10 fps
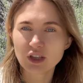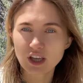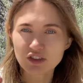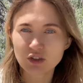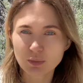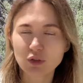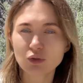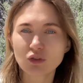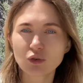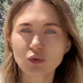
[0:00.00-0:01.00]
Я сейчас
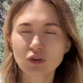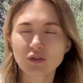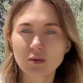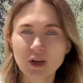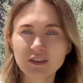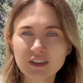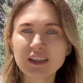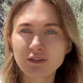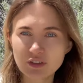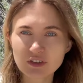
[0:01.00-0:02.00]
пойду на стойку информации,
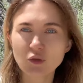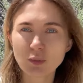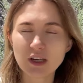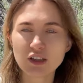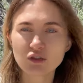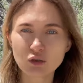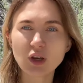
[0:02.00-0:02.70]
я вызову полицию,